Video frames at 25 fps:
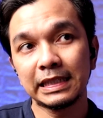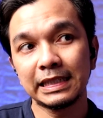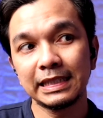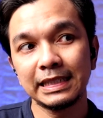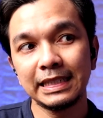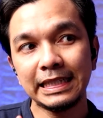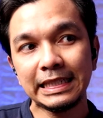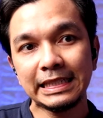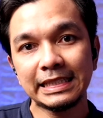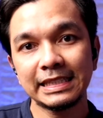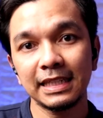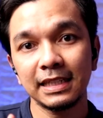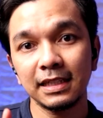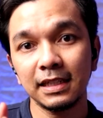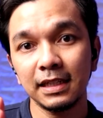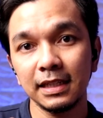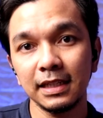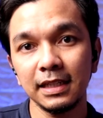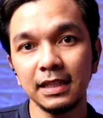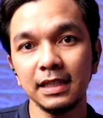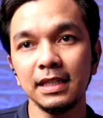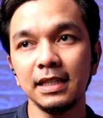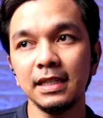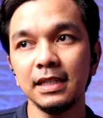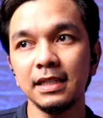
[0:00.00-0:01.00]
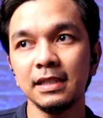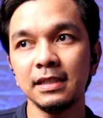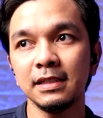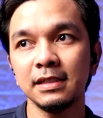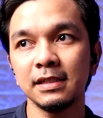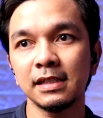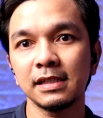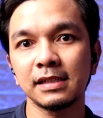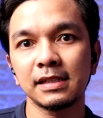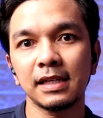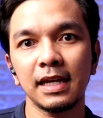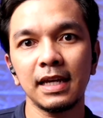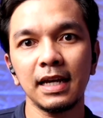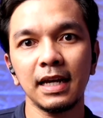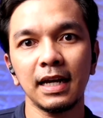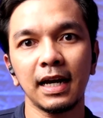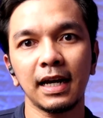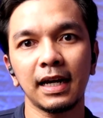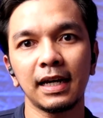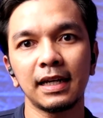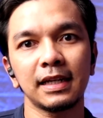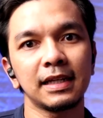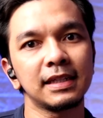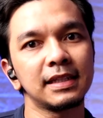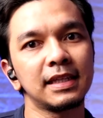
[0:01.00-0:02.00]
Di channel ini saya
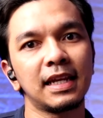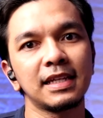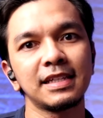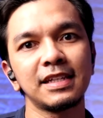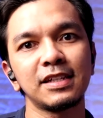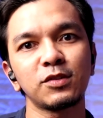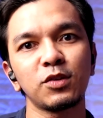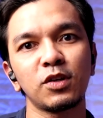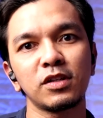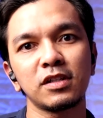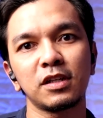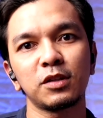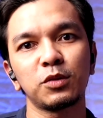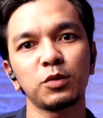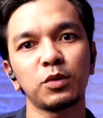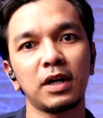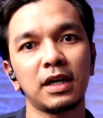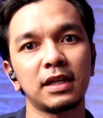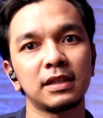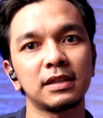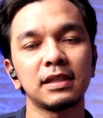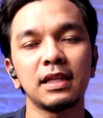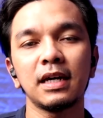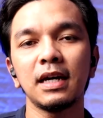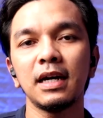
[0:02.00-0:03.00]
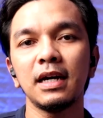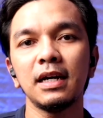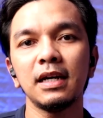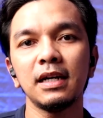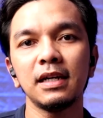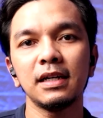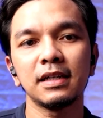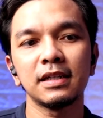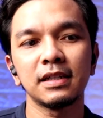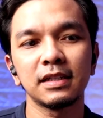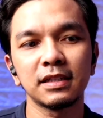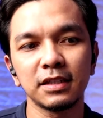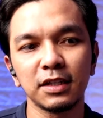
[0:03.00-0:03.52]
nggak akan ngejelasin soal satu kata